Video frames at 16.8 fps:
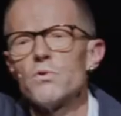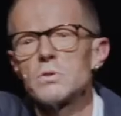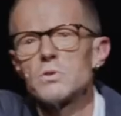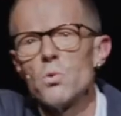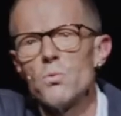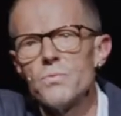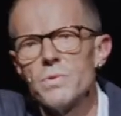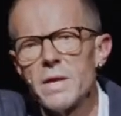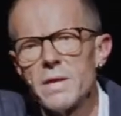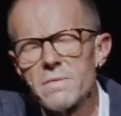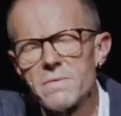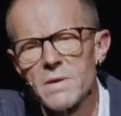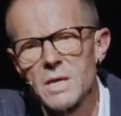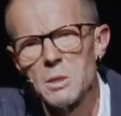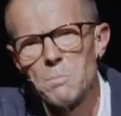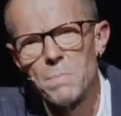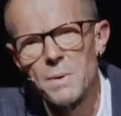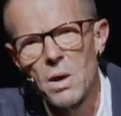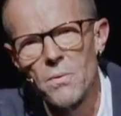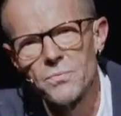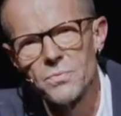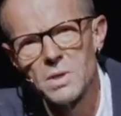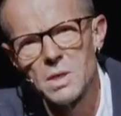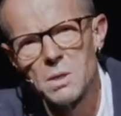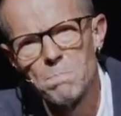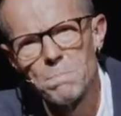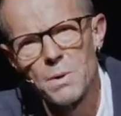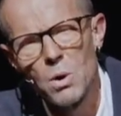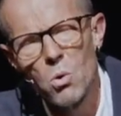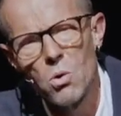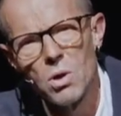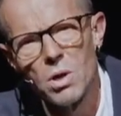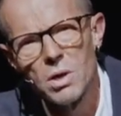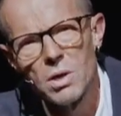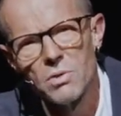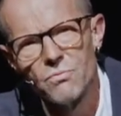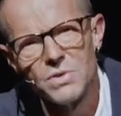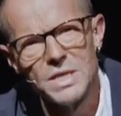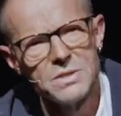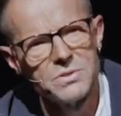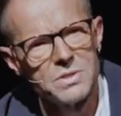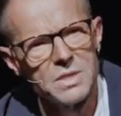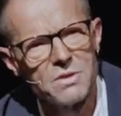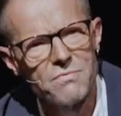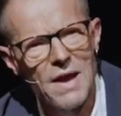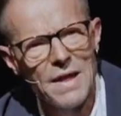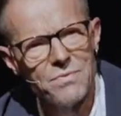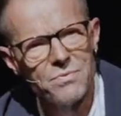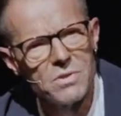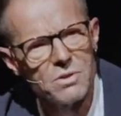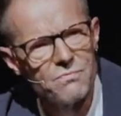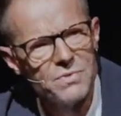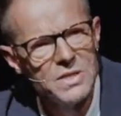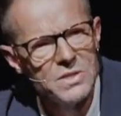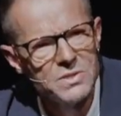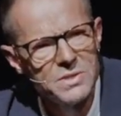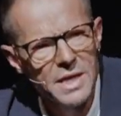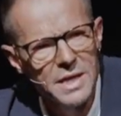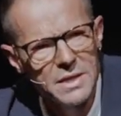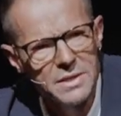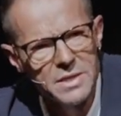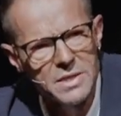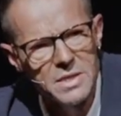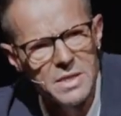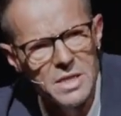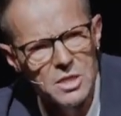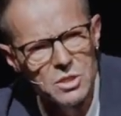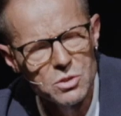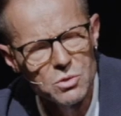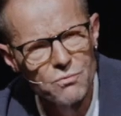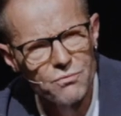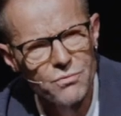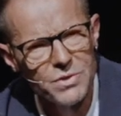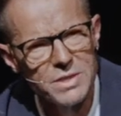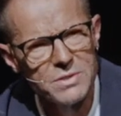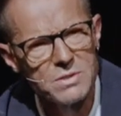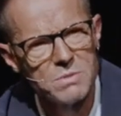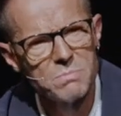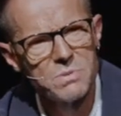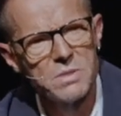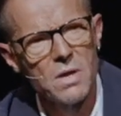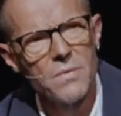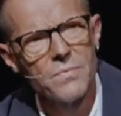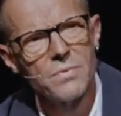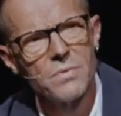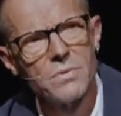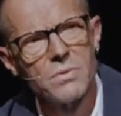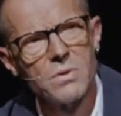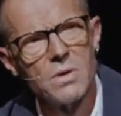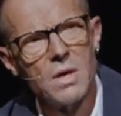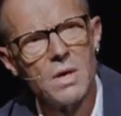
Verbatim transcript: vor Sonne hat sich in Brandung gebrochen. Weisse Gewänder, weiss deckte Tische auf weißem Sand.